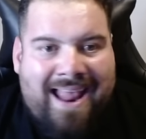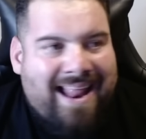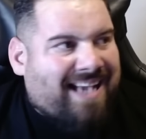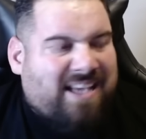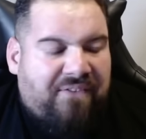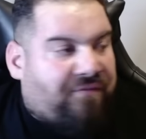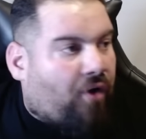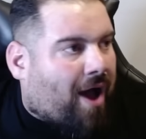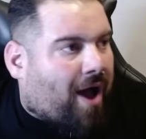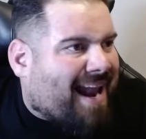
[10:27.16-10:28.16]
eh, eh, se
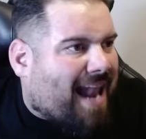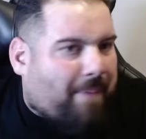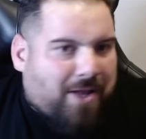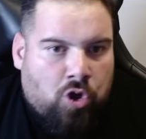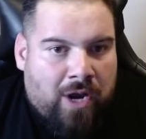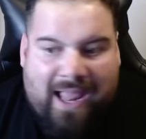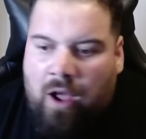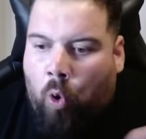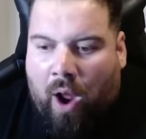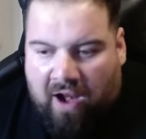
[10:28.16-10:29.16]
enfoca más en la persona que
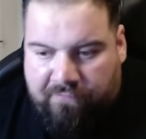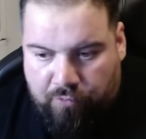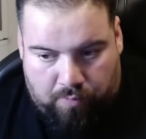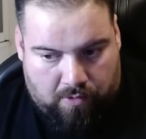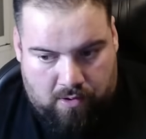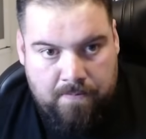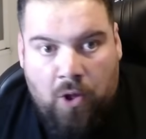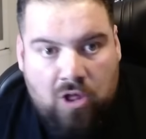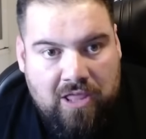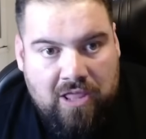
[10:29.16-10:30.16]
en jugar al fútbol.
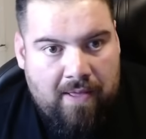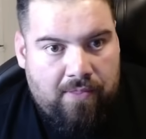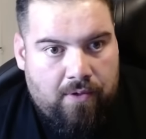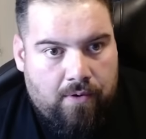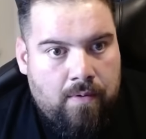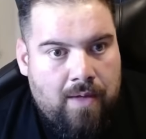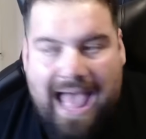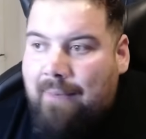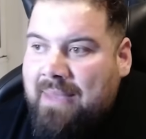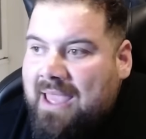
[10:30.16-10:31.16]
¿No lo estáis viendo?
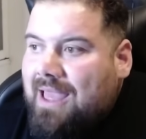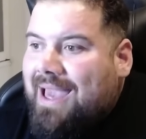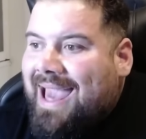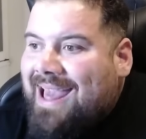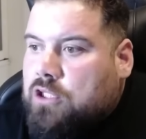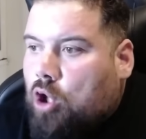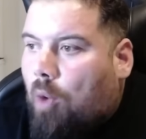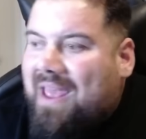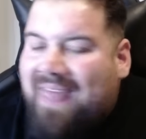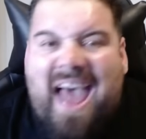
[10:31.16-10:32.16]
A mí esto
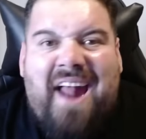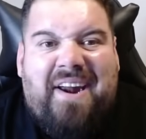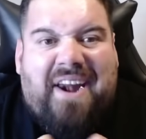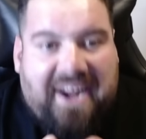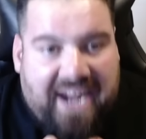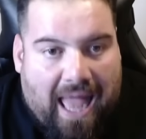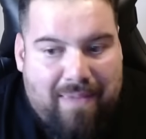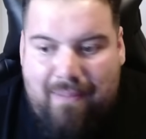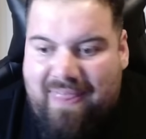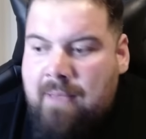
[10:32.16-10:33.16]
me da
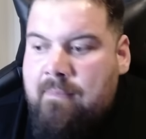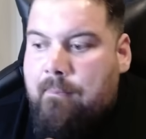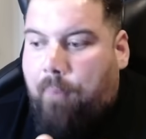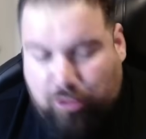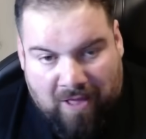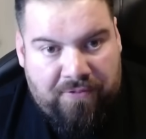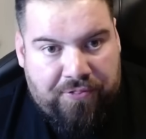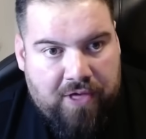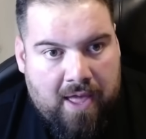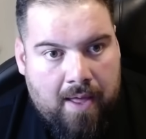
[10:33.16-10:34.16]
rabia, me da
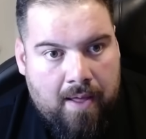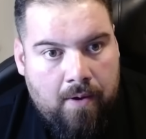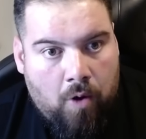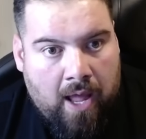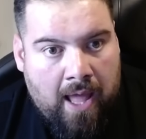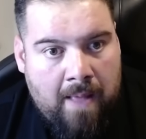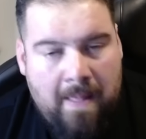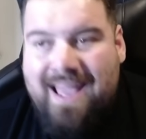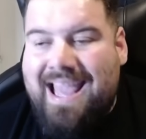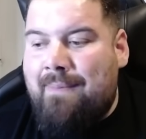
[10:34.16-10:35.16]
impotencia. ¿Ok?
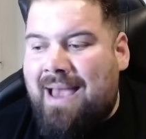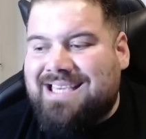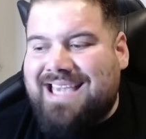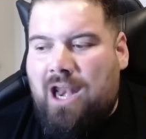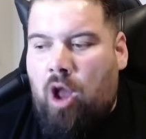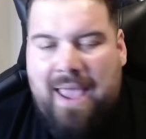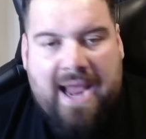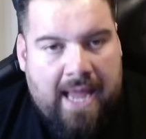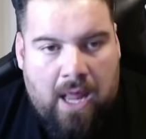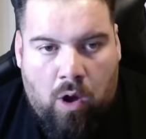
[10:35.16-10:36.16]
Y más que no me
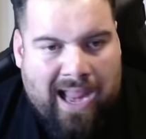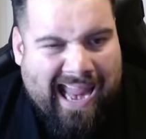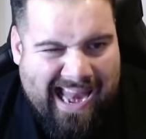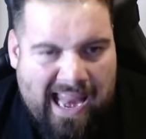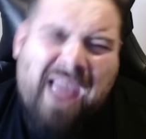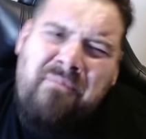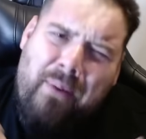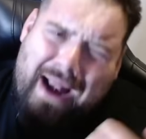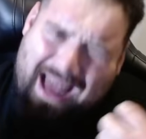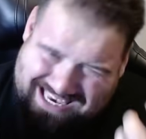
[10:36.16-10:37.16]
creo que él en
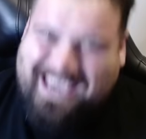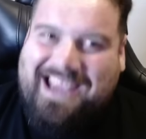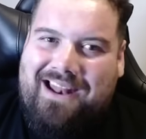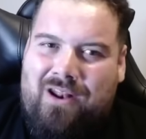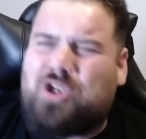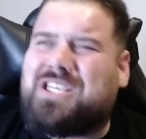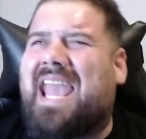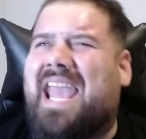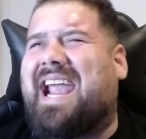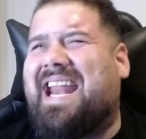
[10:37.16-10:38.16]
Brasil no se
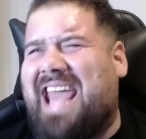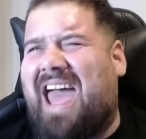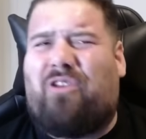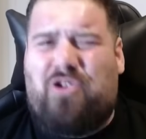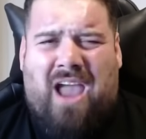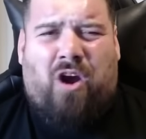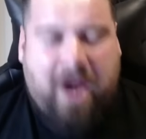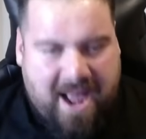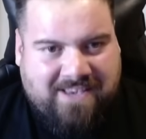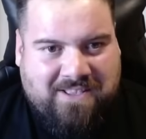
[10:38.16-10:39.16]
haya criado ya con
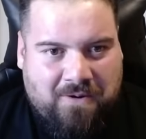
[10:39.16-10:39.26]
esto.